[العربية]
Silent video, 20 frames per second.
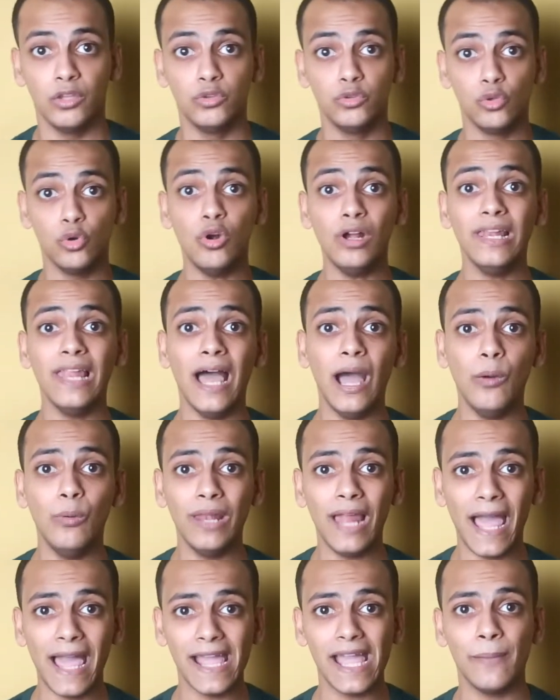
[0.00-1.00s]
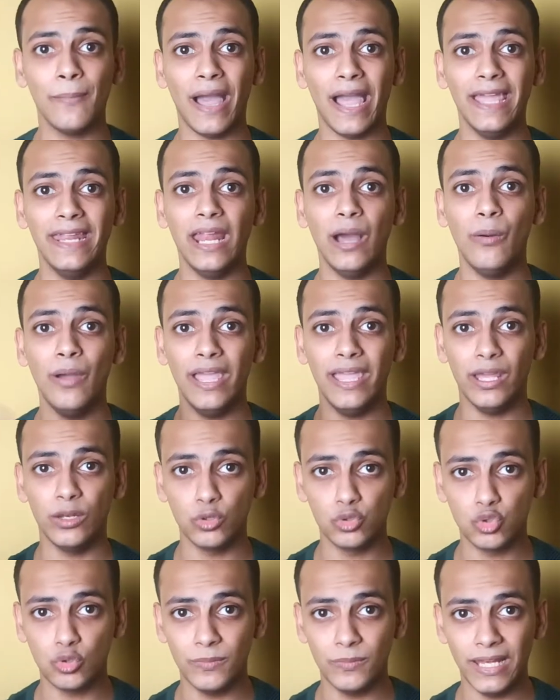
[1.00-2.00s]
نروح لاول حاجه معانا وهي
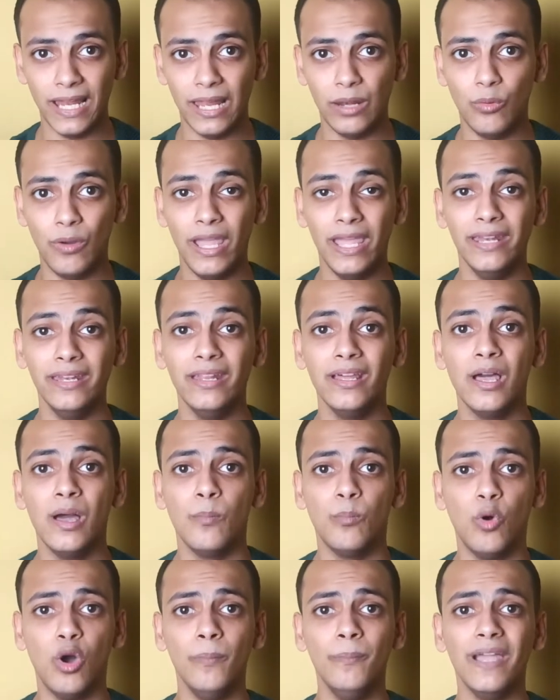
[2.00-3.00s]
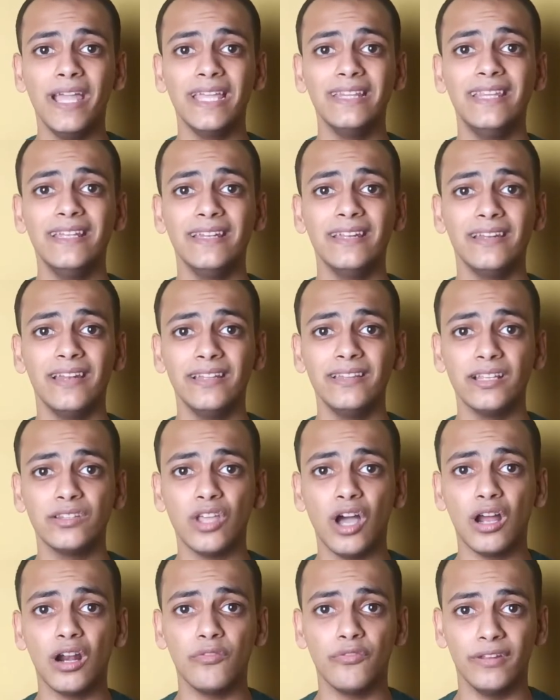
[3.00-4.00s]
نظم الالوان مهم جدا ان انت
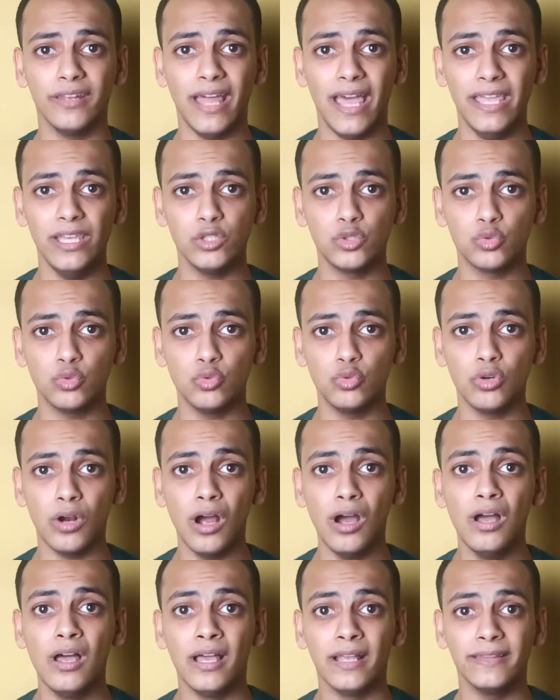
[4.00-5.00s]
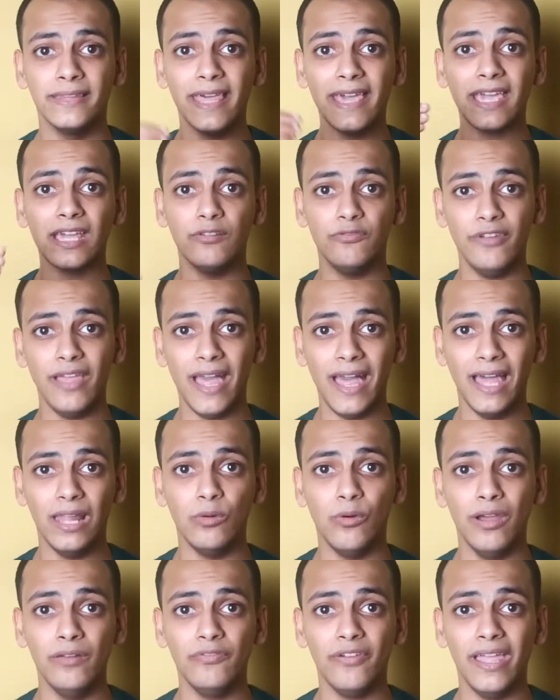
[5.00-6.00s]
تعرف ان اي صوره داخل فيها
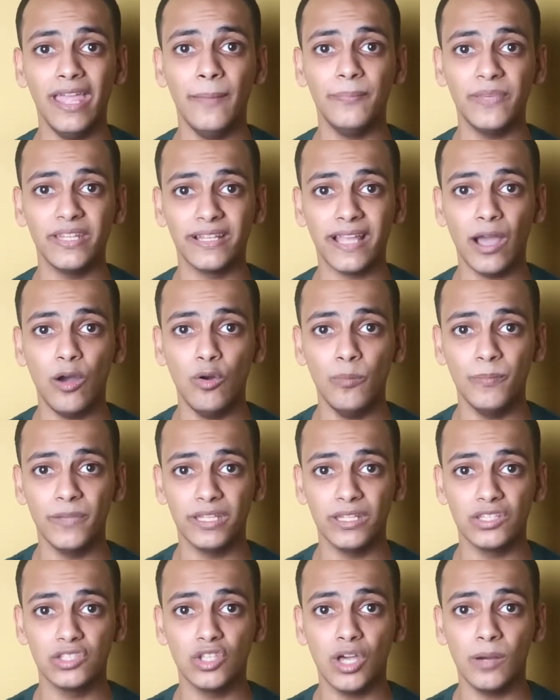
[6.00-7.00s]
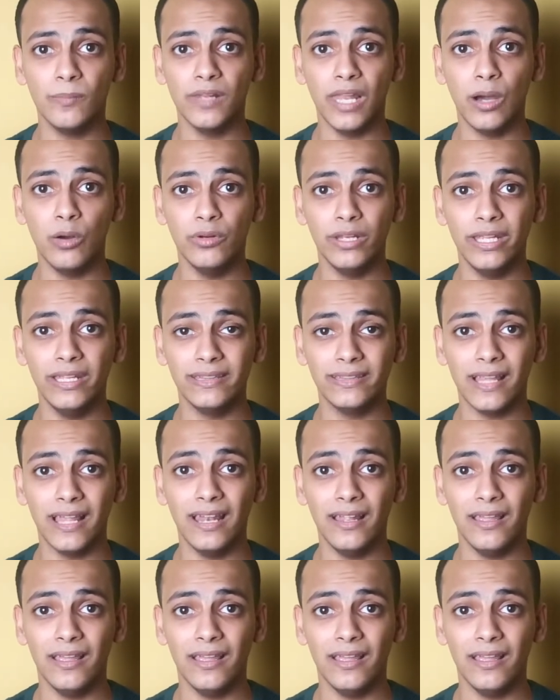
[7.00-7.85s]
الوان فهي بتتكون من نظام لوني التل...